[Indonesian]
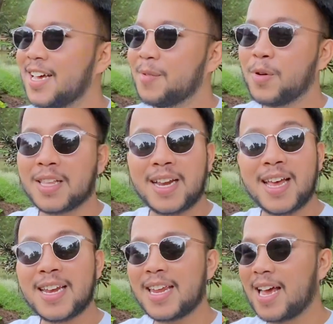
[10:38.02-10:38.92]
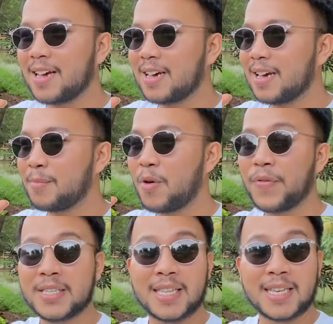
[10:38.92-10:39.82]
buat kalian yang uh, mau
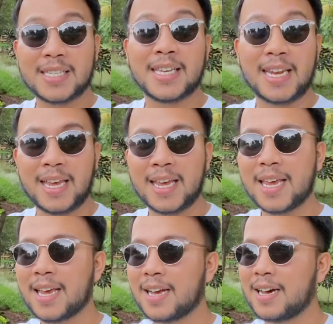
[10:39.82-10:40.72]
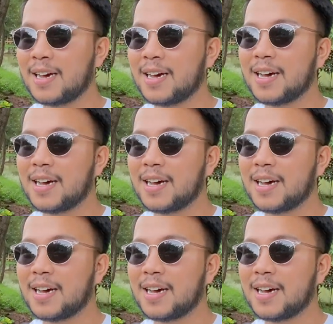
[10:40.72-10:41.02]
visit ke sini ke